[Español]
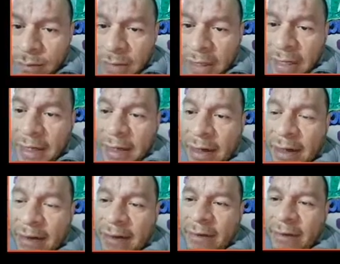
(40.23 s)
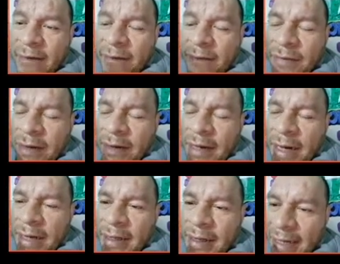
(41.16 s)
el,
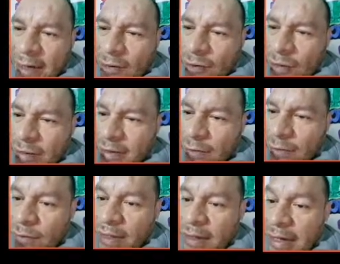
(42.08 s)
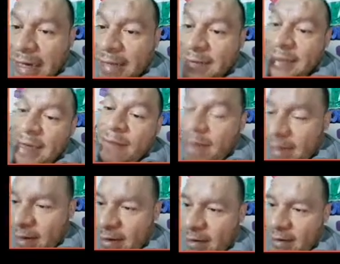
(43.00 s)
área de la corona circular acá está
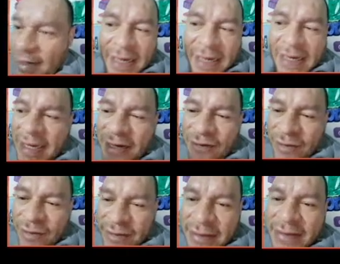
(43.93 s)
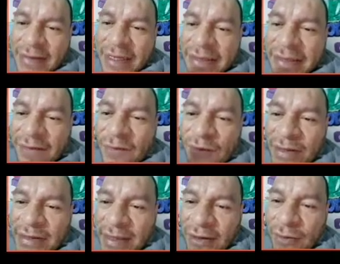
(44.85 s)
mal. Acá no esa fórmula
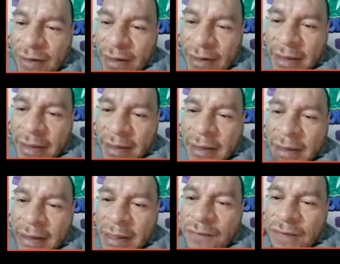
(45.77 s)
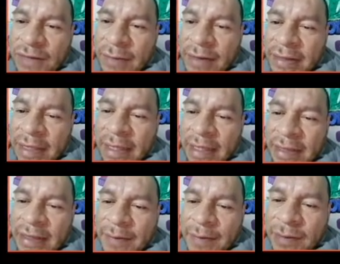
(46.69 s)
está incorrecta. Y finalmente el área
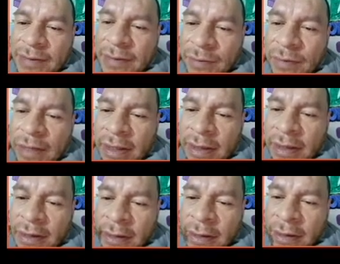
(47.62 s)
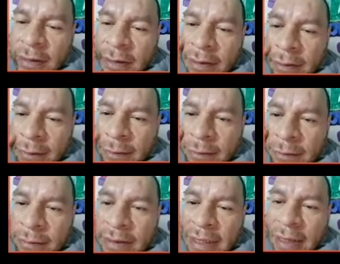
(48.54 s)
del trapecio circular
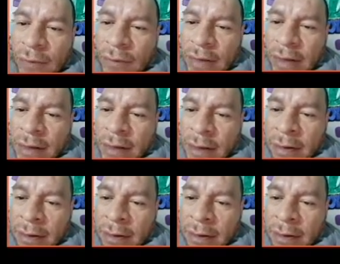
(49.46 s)
se calcula